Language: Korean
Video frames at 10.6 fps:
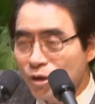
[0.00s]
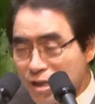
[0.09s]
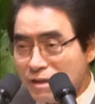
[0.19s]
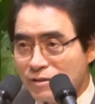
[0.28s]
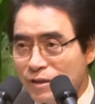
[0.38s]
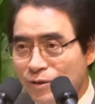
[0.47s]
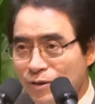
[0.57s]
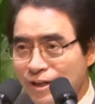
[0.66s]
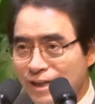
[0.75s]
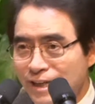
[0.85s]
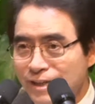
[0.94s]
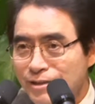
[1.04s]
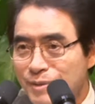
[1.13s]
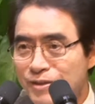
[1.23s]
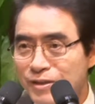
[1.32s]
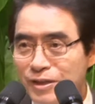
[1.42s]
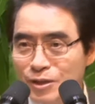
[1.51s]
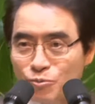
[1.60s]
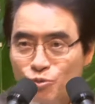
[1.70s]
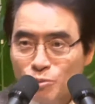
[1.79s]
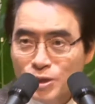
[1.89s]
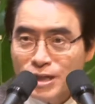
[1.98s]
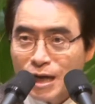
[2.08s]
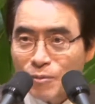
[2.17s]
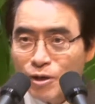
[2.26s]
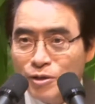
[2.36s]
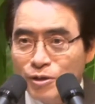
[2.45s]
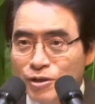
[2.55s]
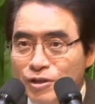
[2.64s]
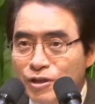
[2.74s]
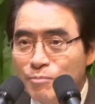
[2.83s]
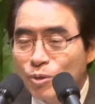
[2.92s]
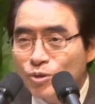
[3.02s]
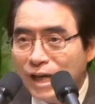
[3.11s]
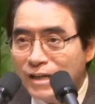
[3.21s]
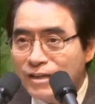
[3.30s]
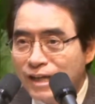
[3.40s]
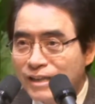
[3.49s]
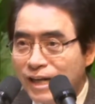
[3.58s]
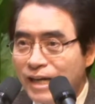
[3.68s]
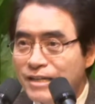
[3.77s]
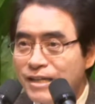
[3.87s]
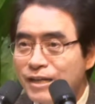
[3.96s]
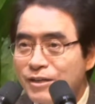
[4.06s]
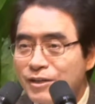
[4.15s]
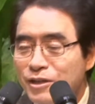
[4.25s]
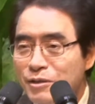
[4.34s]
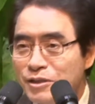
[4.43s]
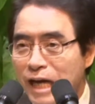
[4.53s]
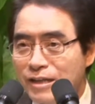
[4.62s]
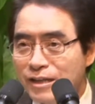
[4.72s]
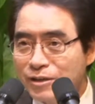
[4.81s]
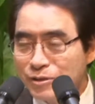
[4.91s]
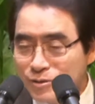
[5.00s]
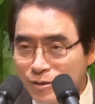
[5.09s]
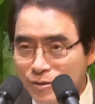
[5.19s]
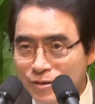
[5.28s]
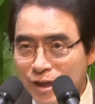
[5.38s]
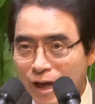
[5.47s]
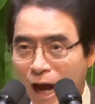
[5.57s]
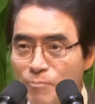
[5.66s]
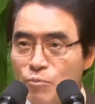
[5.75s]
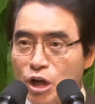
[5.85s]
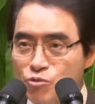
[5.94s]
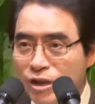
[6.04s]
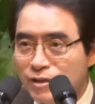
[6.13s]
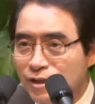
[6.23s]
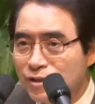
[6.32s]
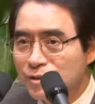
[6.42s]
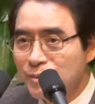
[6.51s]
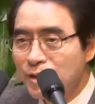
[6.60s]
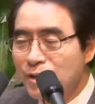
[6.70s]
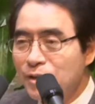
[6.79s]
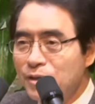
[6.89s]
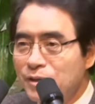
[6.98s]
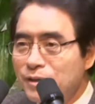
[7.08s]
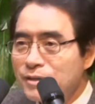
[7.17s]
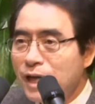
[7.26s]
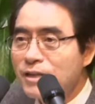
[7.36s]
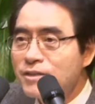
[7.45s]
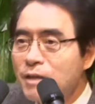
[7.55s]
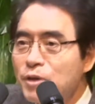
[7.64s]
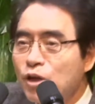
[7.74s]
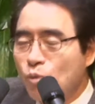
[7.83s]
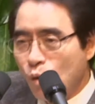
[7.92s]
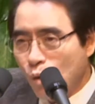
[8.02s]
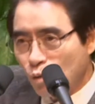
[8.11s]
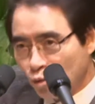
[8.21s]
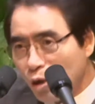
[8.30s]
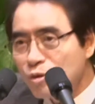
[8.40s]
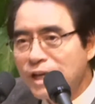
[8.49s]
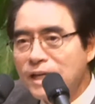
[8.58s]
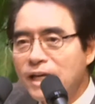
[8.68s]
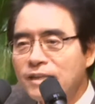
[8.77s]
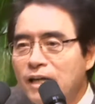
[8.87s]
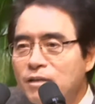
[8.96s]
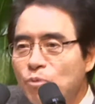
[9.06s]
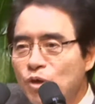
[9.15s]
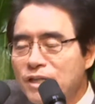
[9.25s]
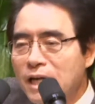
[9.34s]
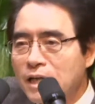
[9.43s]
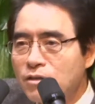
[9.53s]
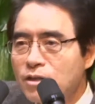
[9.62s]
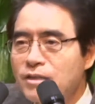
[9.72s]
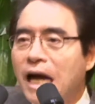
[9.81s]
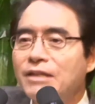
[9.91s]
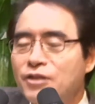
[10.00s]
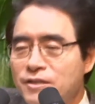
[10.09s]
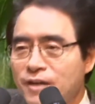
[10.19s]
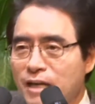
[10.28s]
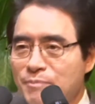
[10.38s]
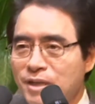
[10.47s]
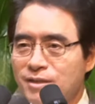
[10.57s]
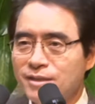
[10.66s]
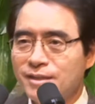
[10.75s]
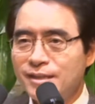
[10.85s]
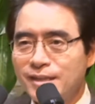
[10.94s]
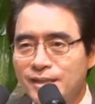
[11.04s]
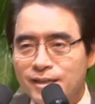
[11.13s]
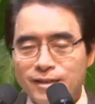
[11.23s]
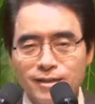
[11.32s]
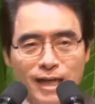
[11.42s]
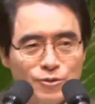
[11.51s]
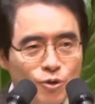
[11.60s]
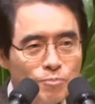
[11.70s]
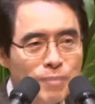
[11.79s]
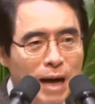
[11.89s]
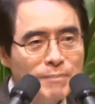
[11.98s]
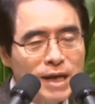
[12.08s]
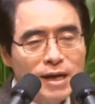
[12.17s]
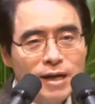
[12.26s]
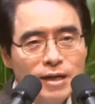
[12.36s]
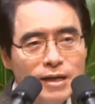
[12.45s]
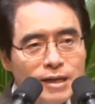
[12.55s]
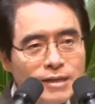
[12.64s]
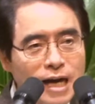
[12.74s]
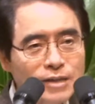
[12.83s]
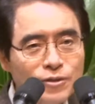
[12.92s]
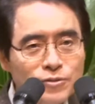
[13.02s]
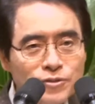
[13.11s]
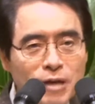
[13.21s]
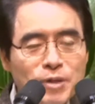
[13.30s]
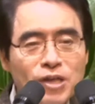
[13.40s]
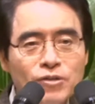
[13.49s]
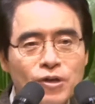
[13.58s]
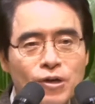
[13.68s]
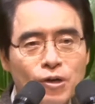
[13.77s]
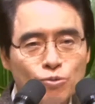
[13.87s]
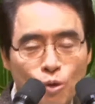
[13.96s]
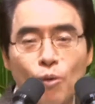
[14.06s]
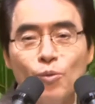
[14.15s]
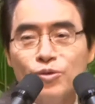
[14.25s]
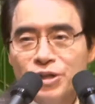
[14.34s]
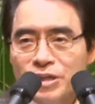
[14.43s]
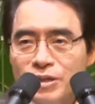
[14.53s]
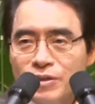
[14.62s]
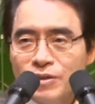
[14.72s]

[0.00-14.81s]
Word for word: 그랬어요. 그러면 두 번이나 금보따리를 갖다가 이렇게 그 자기가 얻었는데 안 보내주겠어요? 그 자기 새벽에 꼭 돌아올 테니까 나를 보내달라고 나갔어 이 사람이 그래가지고 밤에 나가서 새벽에 똑 돌아온 거예요